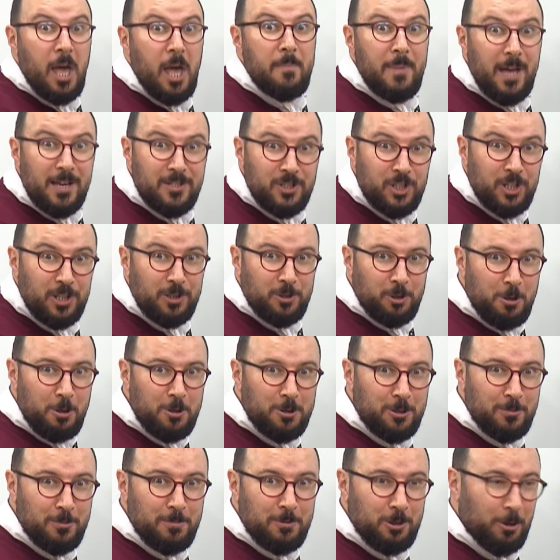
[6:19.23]
Hemencik
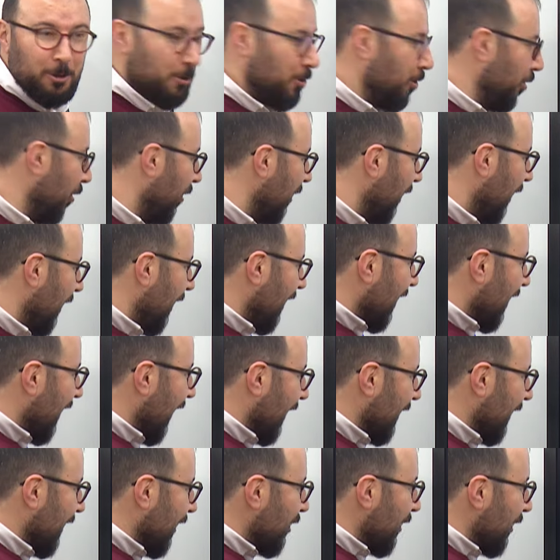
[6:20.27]
çözdüm soruyu.
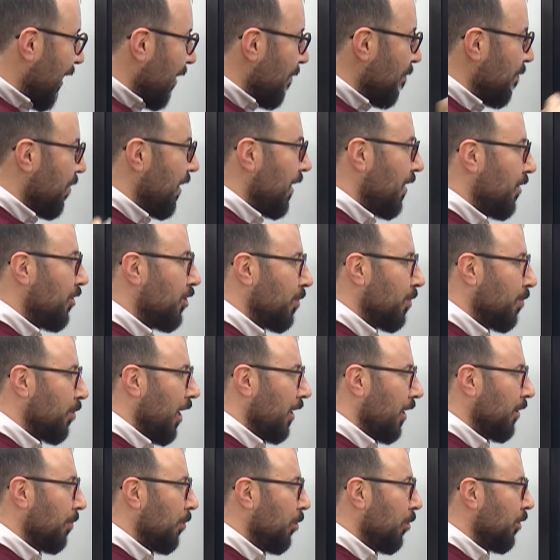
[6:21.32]
Kardeşlerim 1.
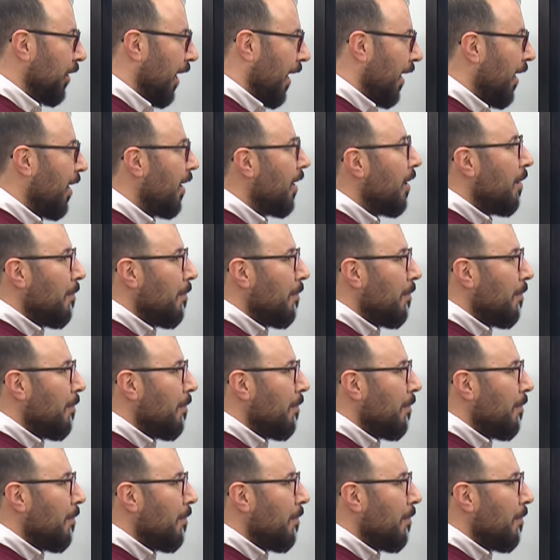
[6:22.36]
Murat burada.